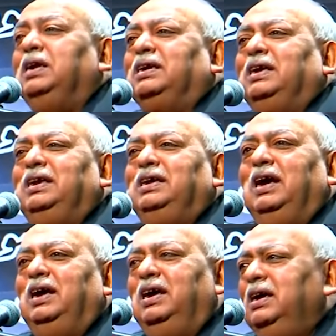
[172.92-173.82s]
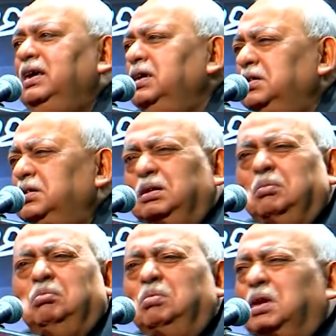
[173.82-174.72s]
किसी भी समाज के बारे में इस
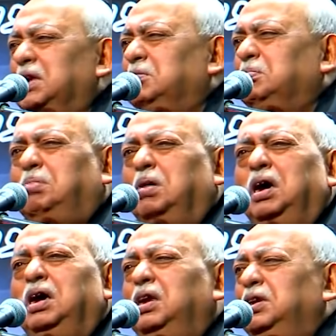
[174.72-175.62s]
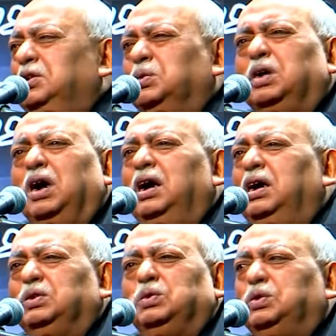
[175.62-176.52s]
तरीके की अनर्गल टिप्पणियाँ करते हैं
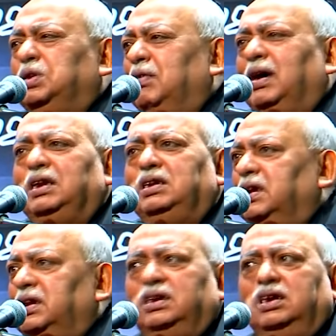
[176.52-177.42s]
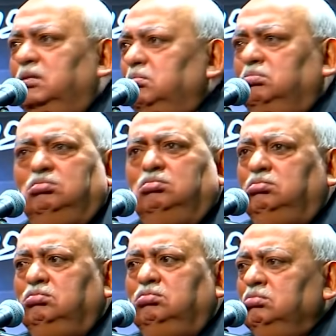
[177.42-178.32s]
आज देश के अंदर परिस्थितियाँ ऐसी बन
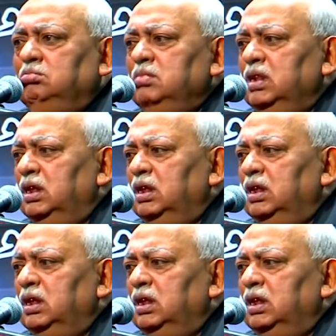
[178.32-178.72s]
चुकी हैं कि जब